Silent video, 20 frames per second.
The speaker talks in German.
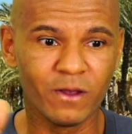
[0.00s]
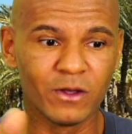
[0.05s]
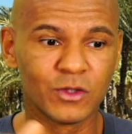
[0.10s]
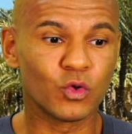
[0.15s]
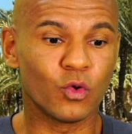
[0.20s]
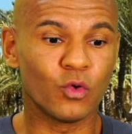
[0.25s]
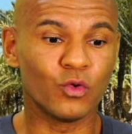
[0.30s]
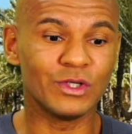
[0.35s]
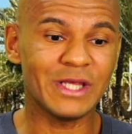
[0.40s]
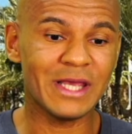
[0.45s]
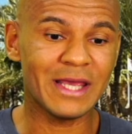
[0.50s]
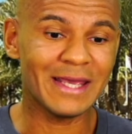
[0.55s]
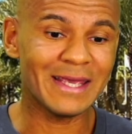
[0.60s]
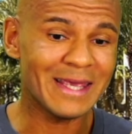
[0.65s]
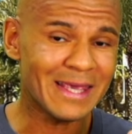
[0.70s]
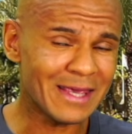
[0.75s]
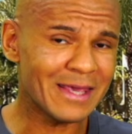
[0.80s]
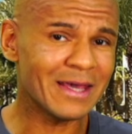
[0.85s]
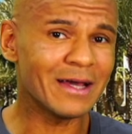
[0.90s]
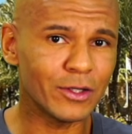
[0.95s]
So, und
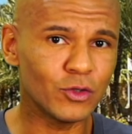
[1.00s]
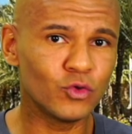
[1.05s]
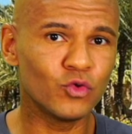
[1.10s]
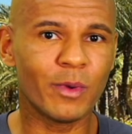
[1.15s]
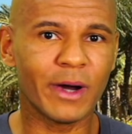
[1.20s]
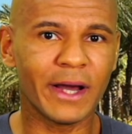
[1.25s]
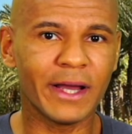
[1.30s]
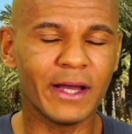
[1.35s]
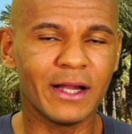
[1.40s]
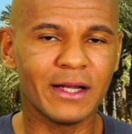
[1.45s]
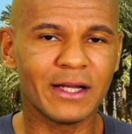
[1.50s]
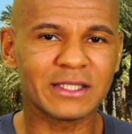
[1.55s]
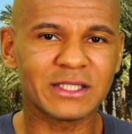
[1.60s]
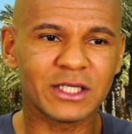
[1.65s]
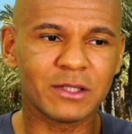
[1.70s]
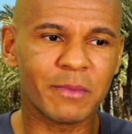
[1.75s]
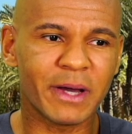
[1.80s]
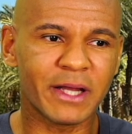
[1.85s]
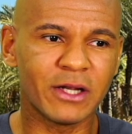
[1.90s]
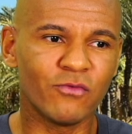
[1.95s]
hier in Dubai
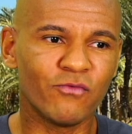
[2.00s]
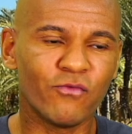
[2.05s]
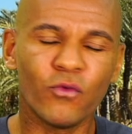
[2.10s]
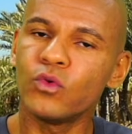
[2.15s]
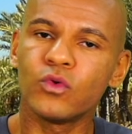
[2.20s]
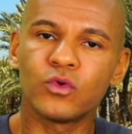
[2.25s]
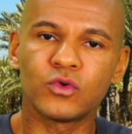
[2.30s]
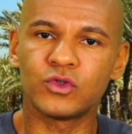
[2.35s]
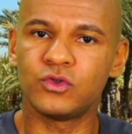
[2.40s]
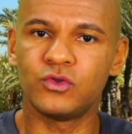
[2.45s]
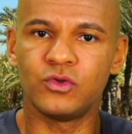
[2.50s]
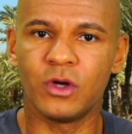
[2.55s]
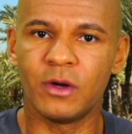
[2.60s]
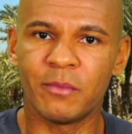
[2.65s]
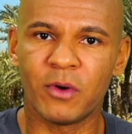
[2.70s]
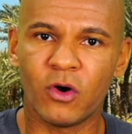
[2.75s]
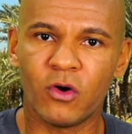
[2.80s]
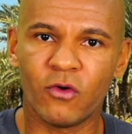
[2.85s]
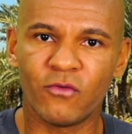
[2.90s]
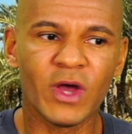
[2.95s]
lasse ich meine Wohnungstür
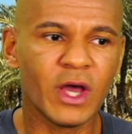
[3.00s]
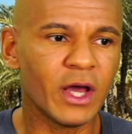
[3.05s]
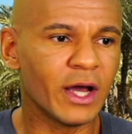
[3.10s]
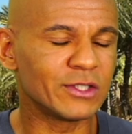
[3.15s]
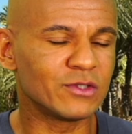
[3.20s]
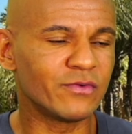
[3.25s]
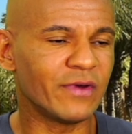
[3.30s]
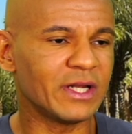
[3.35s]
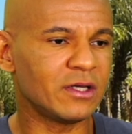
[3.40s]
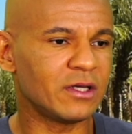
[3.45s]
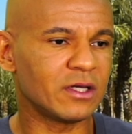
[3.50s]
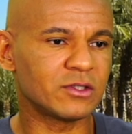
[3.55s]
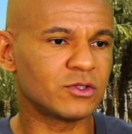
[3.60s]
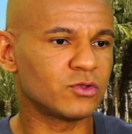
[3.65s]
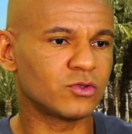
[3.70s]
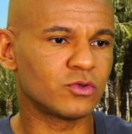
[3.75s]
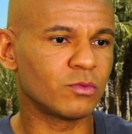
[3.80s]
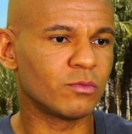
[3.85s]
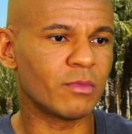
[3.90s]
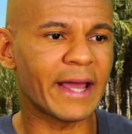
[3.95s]
immer auf. Also wenn ich
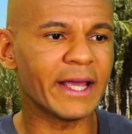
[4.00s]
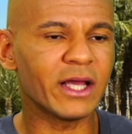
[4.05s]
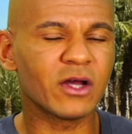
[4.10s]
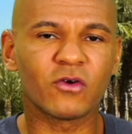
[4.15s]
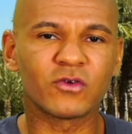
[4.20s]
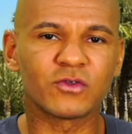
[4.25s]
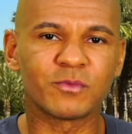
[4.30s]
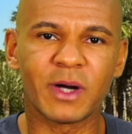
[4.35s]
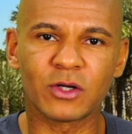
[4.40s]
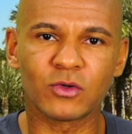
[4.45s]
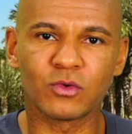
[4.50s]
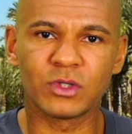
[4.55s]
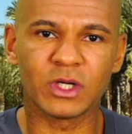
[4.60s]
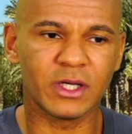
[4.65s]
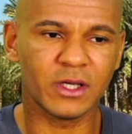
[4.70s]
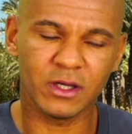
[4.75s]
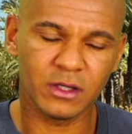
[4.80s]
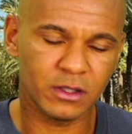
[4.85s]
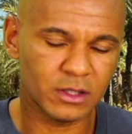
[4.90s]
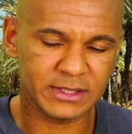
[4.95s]
jetzt zum Einkaufsmarkt
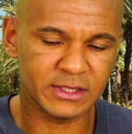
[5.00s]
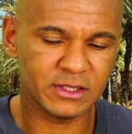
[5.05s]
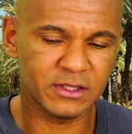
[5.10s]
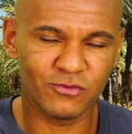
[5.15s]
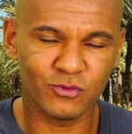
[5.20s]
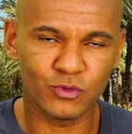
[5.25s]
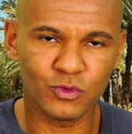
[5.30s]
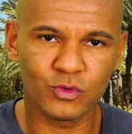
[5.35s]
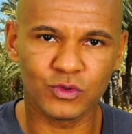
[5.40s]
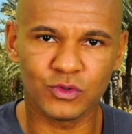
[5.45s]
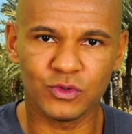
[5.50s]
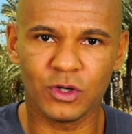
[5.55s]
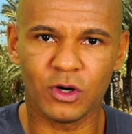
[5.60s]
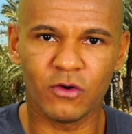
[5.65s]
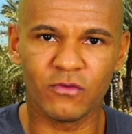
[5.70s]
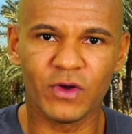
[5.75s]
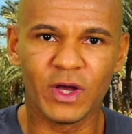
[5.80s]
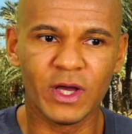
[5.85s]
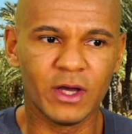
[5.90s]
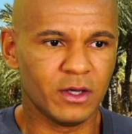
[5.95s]
runtergehe, lasse ich die Wohnungstür
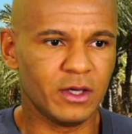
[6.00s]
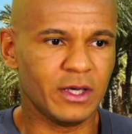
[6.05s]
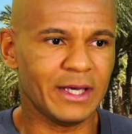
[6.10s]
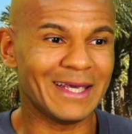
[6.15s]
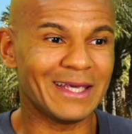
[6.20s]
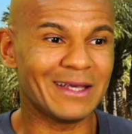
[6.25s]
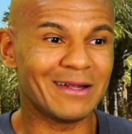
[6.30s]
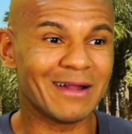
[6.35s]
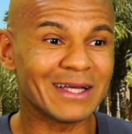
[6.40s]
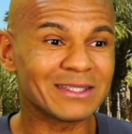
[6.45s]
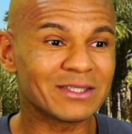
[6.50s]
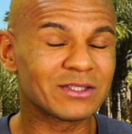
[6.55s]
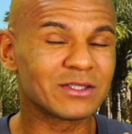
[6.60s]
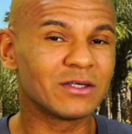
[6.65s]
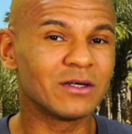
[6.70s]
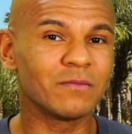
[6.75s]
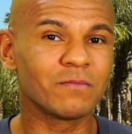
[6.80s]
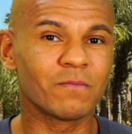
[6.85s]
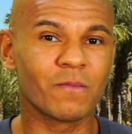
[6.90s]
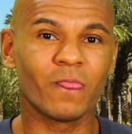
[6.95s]
auf. Ich
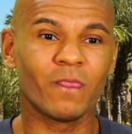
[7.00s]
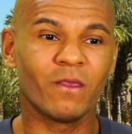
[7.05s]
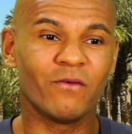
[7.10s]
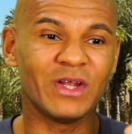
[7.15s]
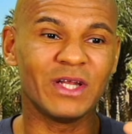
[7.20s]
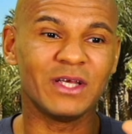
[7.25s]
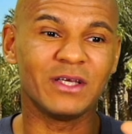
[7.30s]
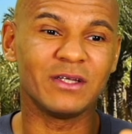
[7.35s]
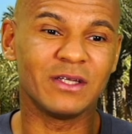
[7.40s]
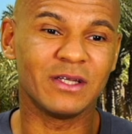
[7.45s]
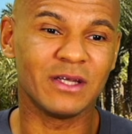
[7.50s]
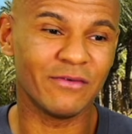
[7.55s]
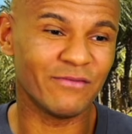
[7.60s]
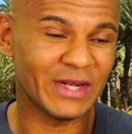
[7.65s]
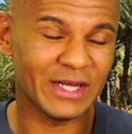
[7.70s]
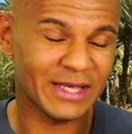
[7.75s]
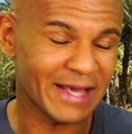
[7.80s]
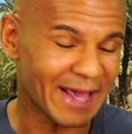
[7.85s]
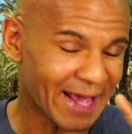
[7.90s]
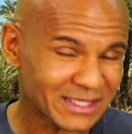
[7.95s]
lasse, wenn ich, de,
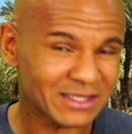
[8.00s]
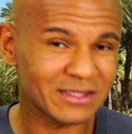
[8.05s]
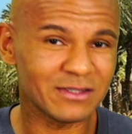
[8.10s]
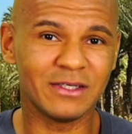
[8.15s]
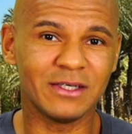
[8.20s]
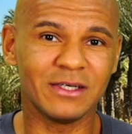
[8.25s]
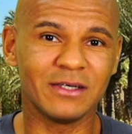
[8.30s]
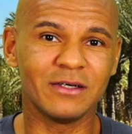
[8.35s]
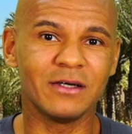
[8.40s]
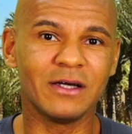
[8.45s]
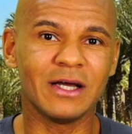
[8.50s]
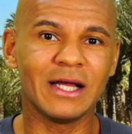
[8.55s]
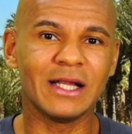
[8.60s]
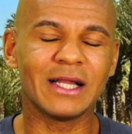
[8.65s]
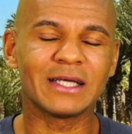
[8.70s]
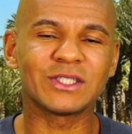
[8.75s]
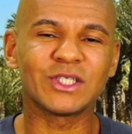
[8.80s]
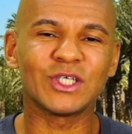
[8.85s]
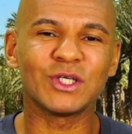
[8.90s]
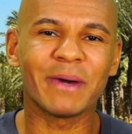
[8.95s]
wenn ich essen gehe,
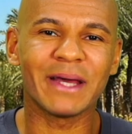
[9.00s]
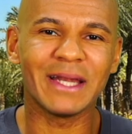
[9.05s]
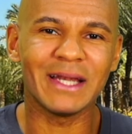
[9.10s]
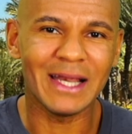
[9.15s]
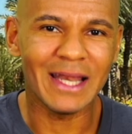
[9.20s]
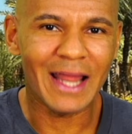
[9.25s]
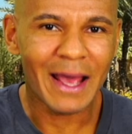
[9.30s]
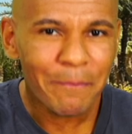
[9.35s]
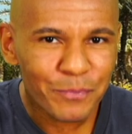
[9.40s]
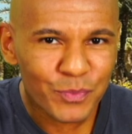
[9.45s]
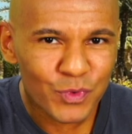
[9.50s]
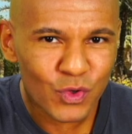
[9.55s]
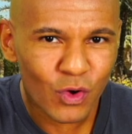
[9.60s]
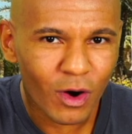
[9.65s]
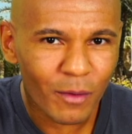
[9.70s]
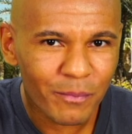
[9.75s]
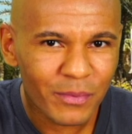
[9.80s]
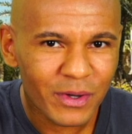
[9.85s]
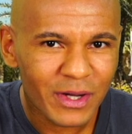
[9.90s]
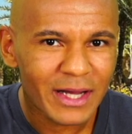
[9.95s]
lasse ich meinen
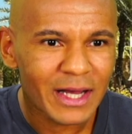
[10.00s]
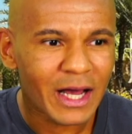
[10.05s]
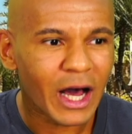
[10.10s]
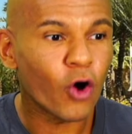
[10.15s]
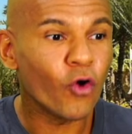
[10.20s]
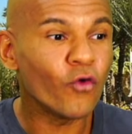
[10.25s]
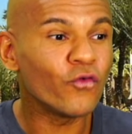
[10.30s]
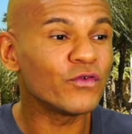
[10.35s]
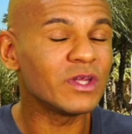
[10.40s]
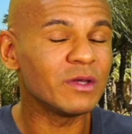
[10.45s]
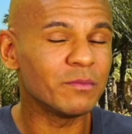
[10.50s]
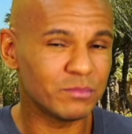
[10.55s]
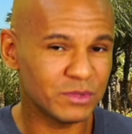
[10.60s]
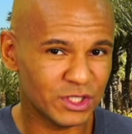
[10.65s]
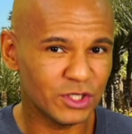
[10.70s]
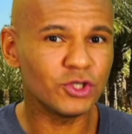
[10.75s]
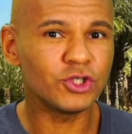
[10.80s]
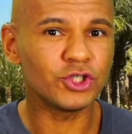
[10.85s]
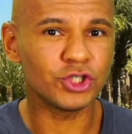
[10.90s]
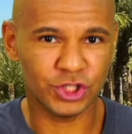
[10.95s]
Laptop auf dem
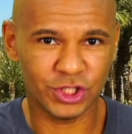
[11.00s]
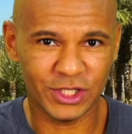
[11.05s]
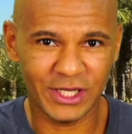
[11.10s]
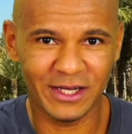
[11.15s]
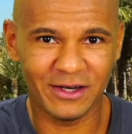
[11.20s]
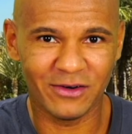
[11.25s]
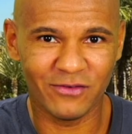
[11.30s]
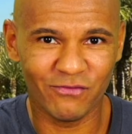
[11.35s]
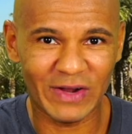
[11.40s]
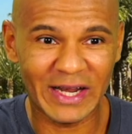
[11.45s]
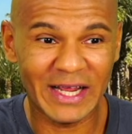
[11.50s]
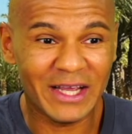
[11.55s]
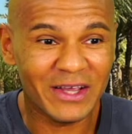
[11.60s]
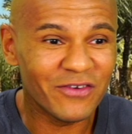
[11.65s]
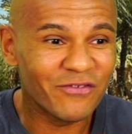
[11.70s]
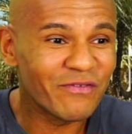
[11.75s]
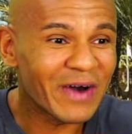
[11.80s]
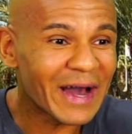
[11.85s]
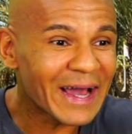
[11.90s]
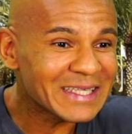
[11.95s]
Tisch stehen, weil
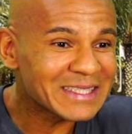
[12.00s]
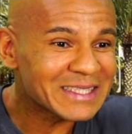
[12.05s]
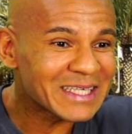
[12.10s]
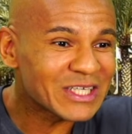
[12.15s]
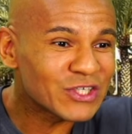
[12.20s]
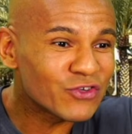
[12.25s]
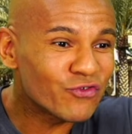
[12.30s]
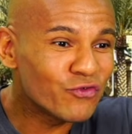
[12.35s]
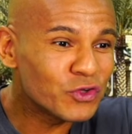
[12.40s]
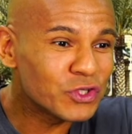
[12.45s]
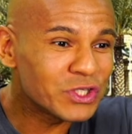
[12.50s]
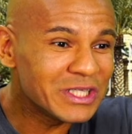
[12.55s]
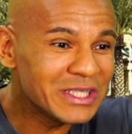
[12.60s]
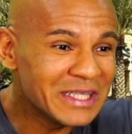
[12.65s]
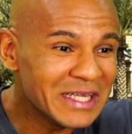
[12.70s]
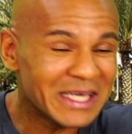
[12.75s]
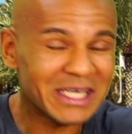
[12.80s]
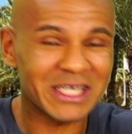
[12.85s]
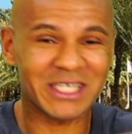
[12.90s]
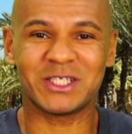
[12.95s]
ich weiß, es wird
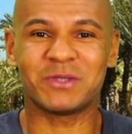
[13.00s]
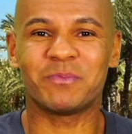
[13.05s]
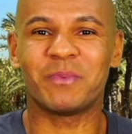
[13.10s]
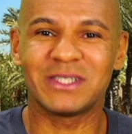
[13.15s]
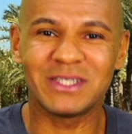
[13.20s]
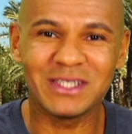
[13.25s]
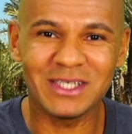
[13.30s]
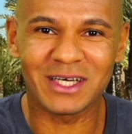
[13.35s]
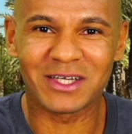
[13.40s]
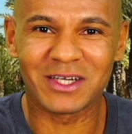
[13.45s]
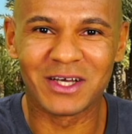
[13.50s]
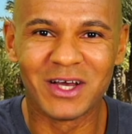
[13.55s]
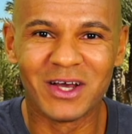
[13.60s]
nichts passieren.